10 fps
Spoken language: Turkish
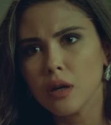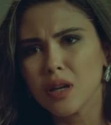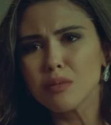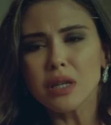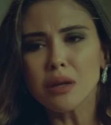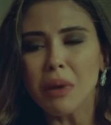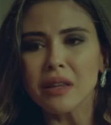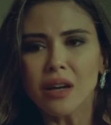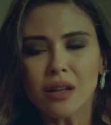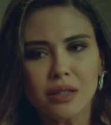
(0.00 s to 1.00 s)
Hem zaten
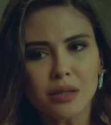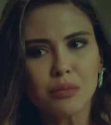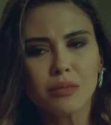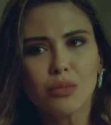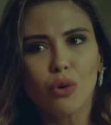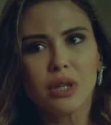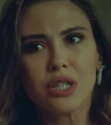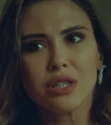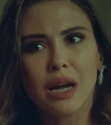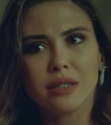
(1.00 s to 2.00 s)
ben ne anlarım böyle
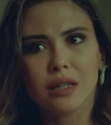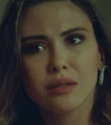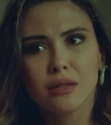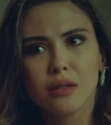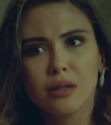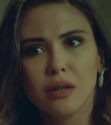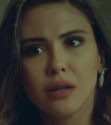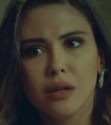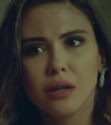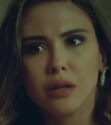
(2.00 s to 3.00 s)
işlerden?
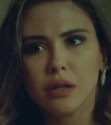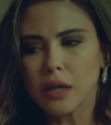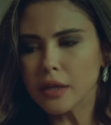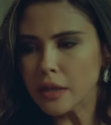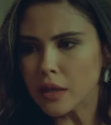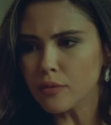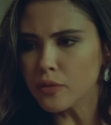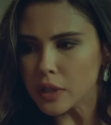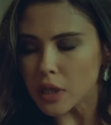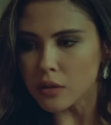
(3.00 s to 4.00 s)
Yani gene
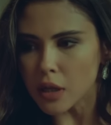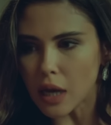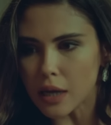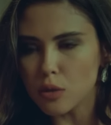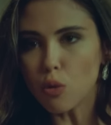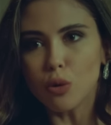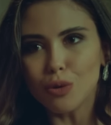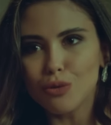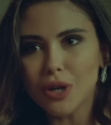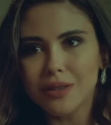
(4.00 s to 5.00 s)
Fikret ne derse öyle
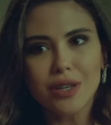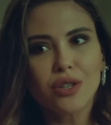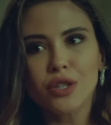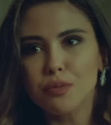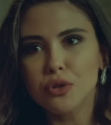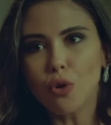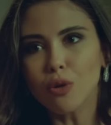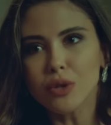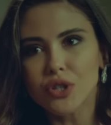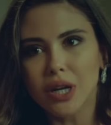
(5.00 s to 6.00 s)
olacak. Değişen hiçbir şey
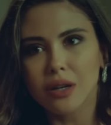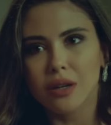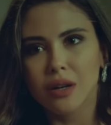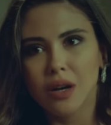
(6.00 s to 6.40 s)
olmayacak.